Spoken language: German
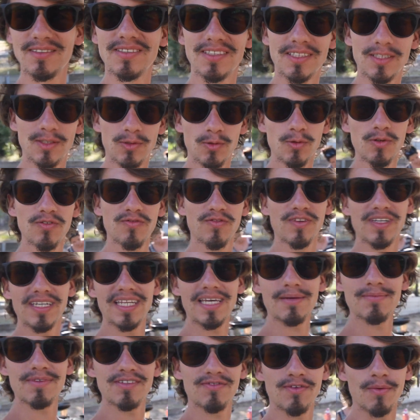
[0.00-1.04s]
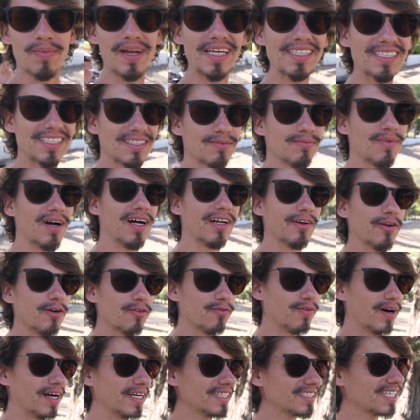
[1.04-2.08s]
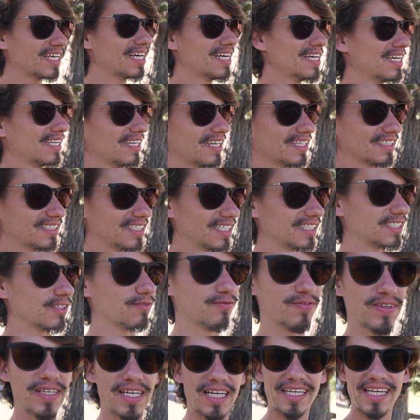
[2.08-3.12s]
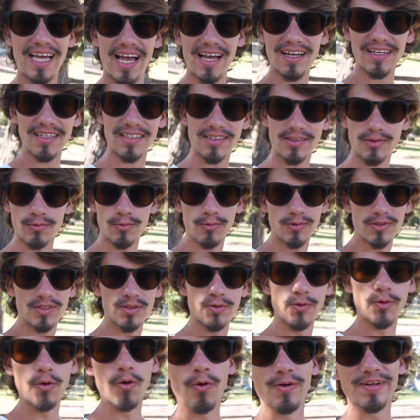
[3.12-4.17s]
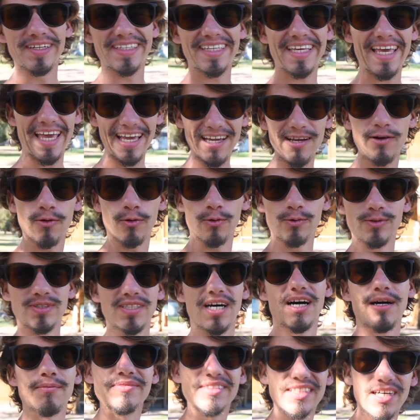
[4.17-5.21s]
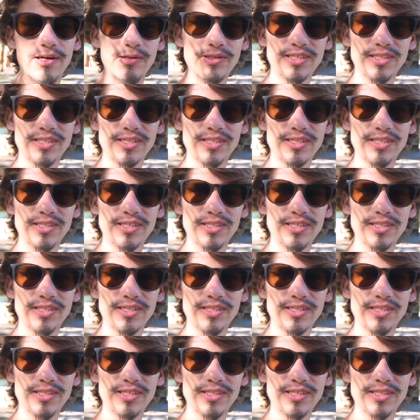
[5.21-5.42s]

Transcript: ausgesucht, von dem ich vom letzten Mal noch weiß, dass hier so viele Kakadus und Kängurus abends